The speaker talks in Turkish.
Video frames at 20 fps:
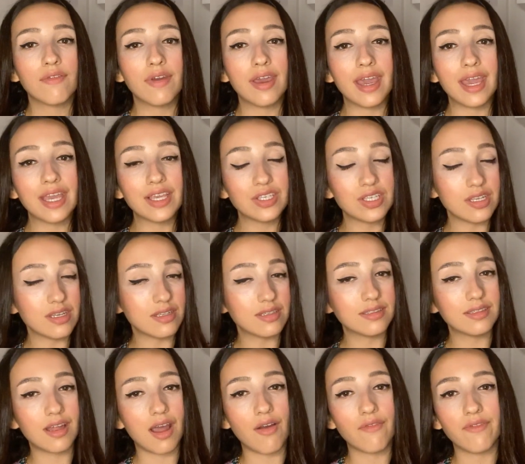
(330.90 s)
Ve
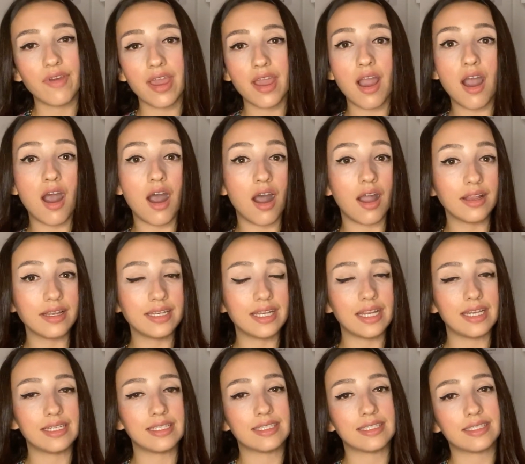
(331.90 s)
eşinizden veya
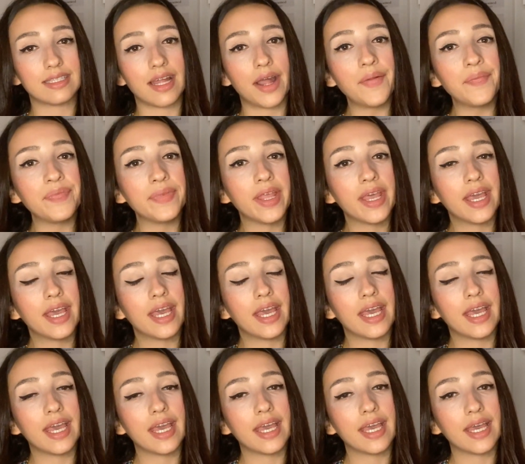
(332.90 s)
annenizden
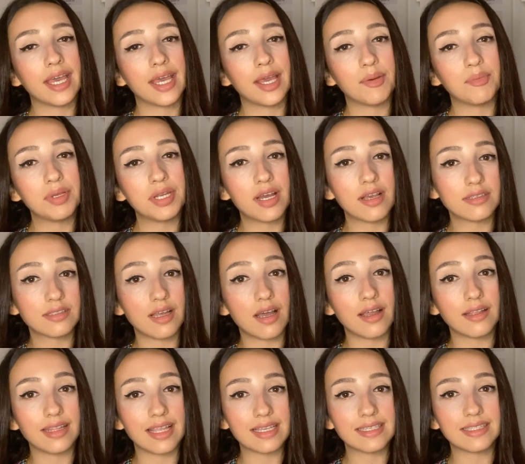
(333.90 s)
e, biraz
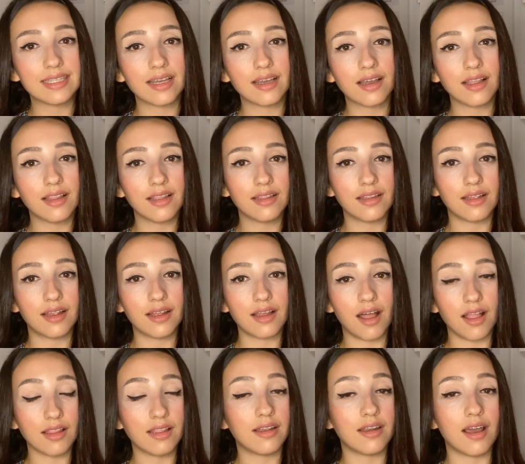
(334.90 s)
daha destek
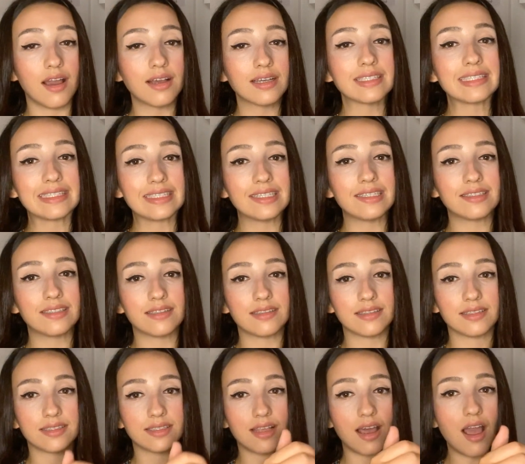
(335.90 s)
alarak, alarak
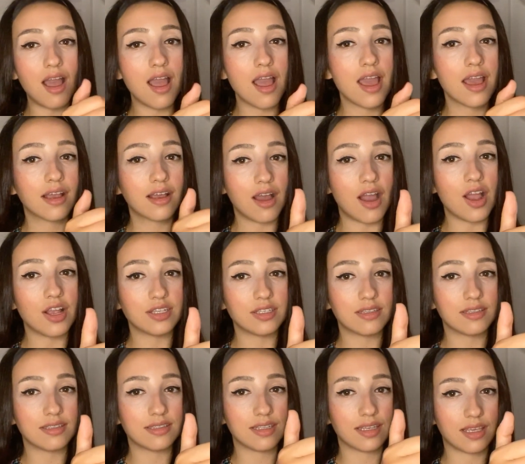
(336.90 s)
sırtınıza
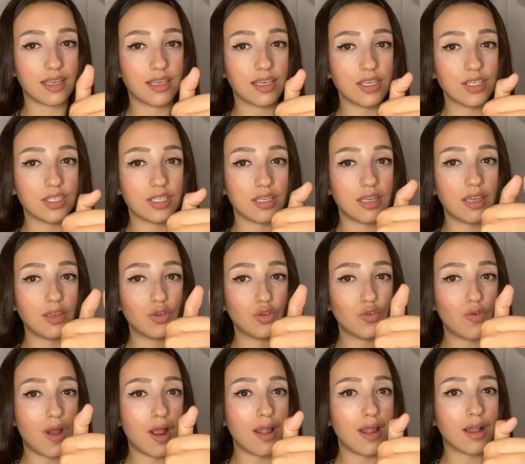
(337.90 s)
karşınızdaki kişi
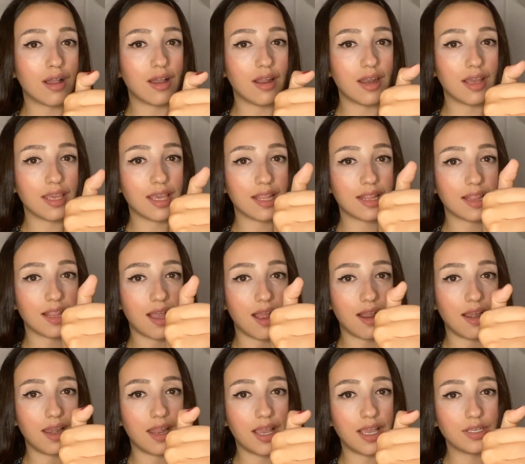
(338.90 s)
yuvarlak
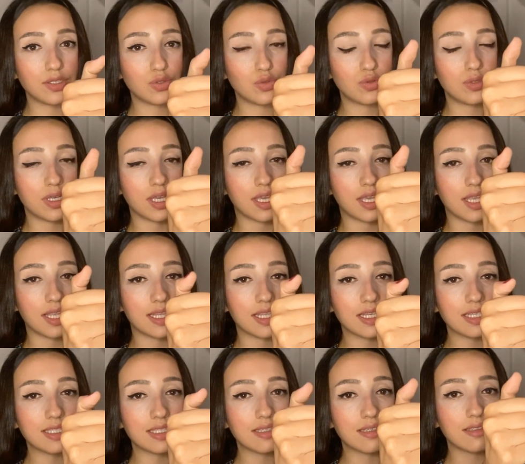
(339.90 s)
hareketlerle şu
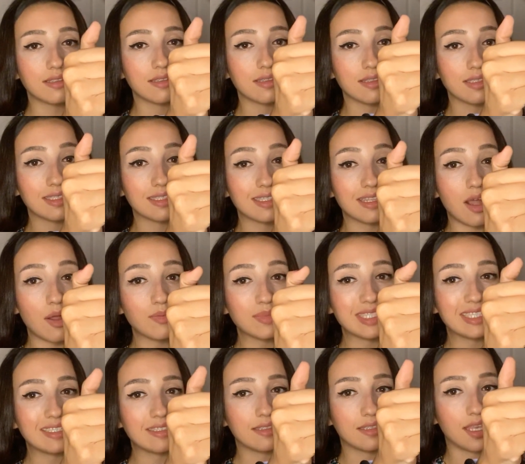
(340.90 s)
şekilde sırtınız tam
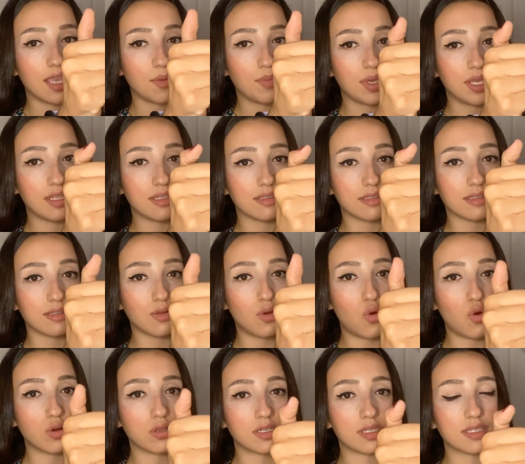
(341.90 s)
sırt kemiğinizin
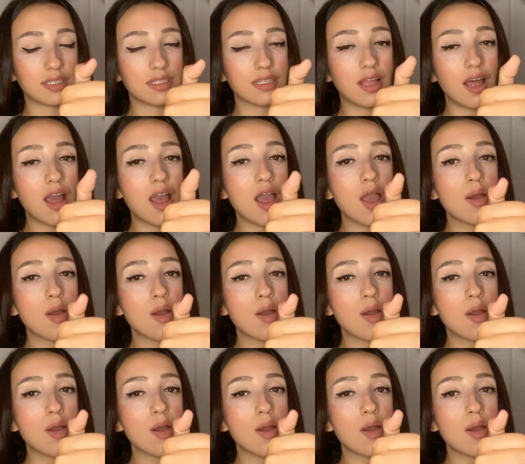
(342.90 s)
ortasına